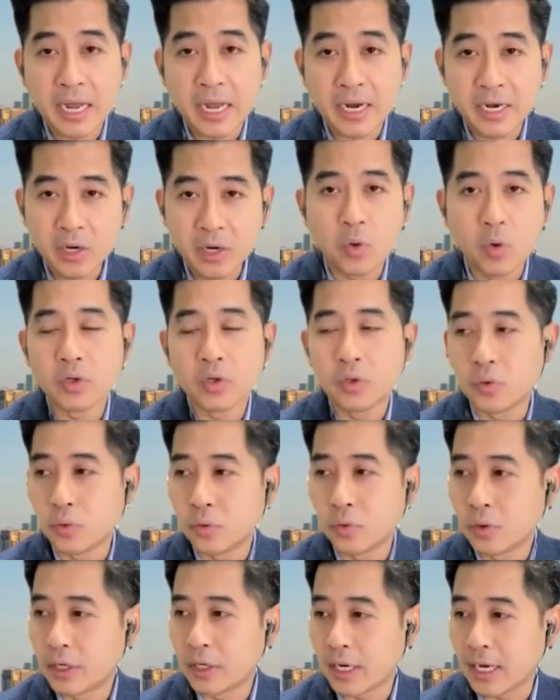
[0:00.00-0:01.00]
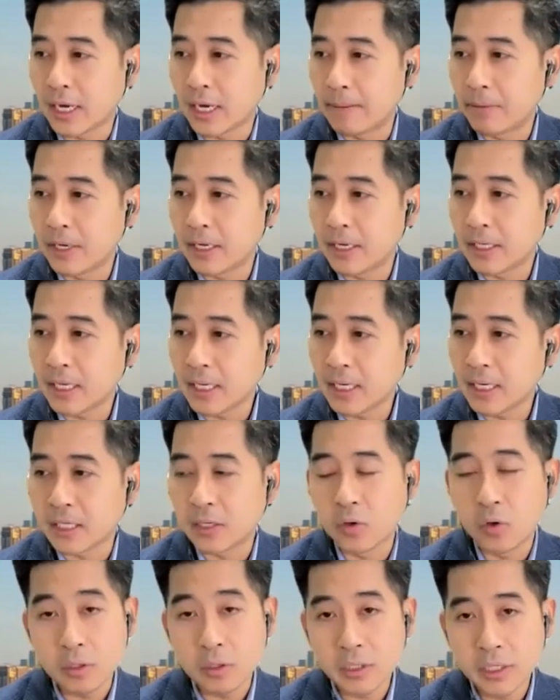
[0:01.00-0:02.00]
อันเดอร์โอนอยู่นะครับ เพราะฉะนั้นถ้าเกิ
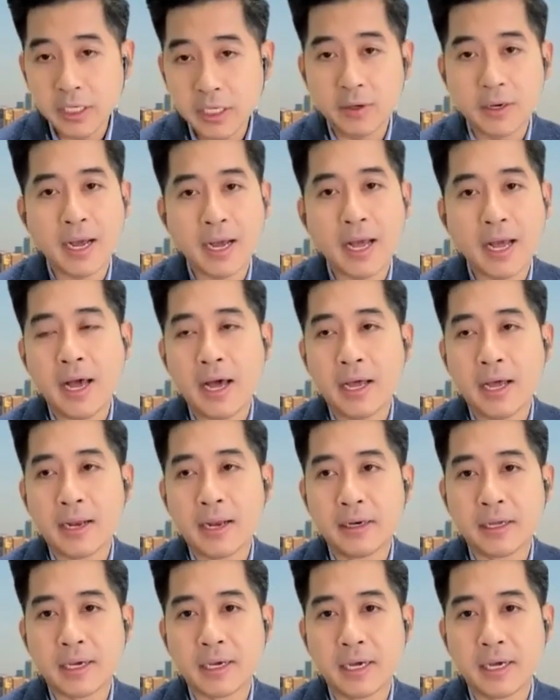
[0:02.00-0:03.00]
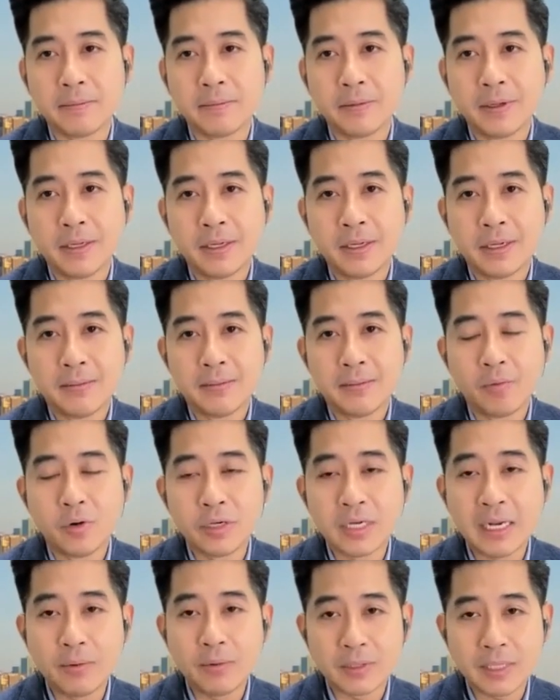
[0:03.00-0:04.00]
ดโกรดดีกว่าคาดนะครับโม
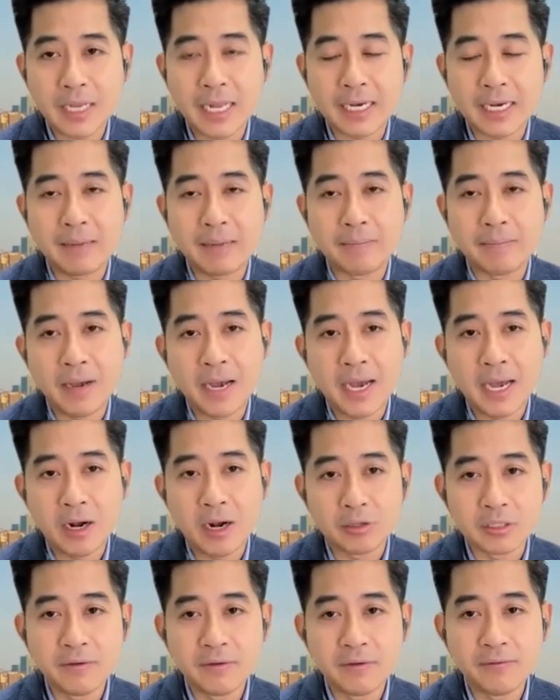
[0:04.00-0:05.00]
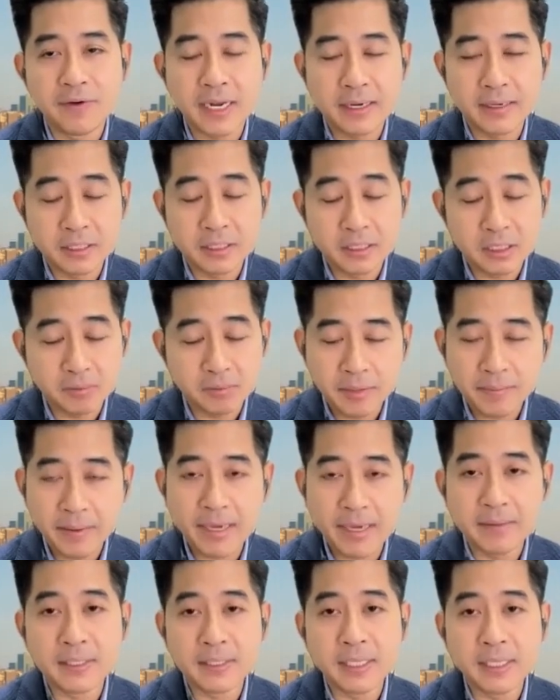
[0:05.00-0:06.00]
นตั้มของตลาดกลับมาลองเทอร์ฟันเฉพาะ
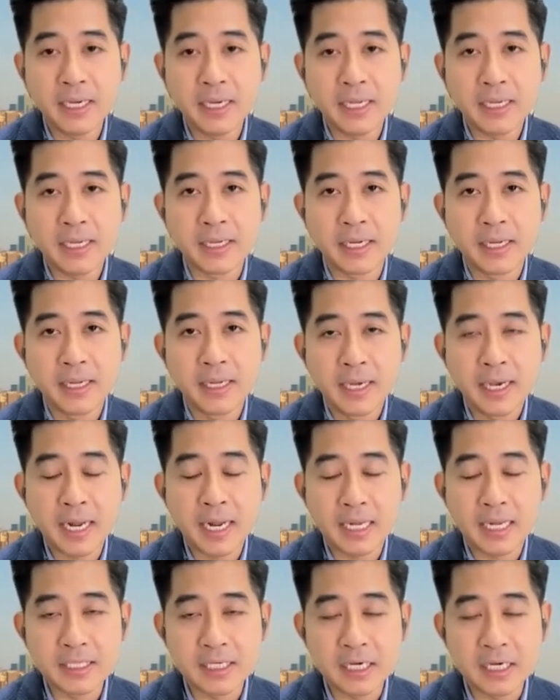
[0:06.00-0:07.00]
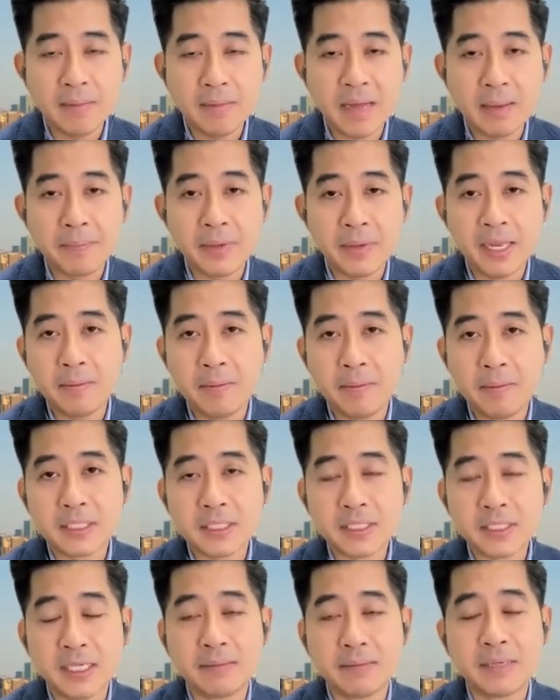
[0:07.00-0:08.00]
ภายในประเทศเองเนี่ยกำลังจะเข้ามาปีละประมาณ
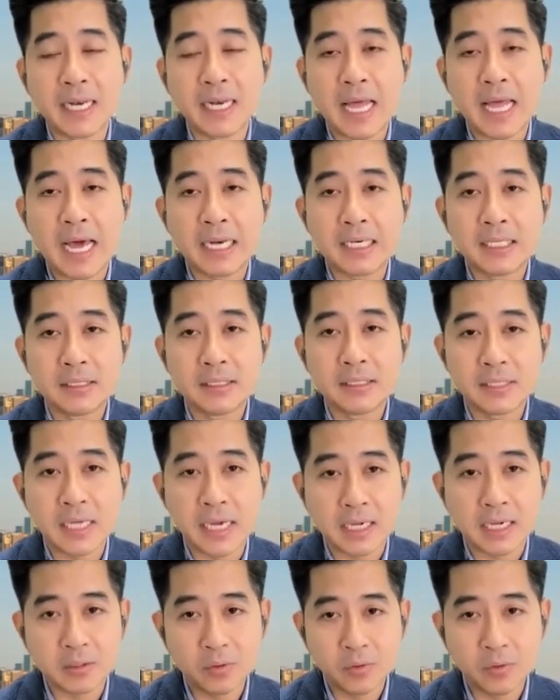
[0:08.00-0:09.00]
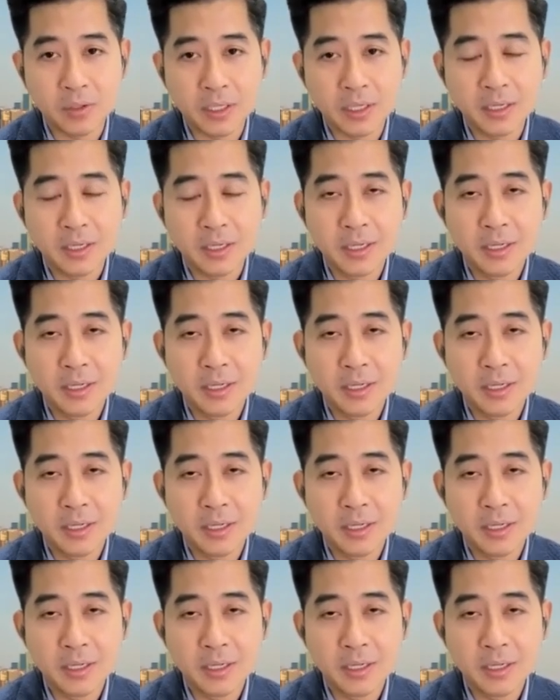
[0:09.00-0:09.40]
สัก4มื่นล้าน จากตัว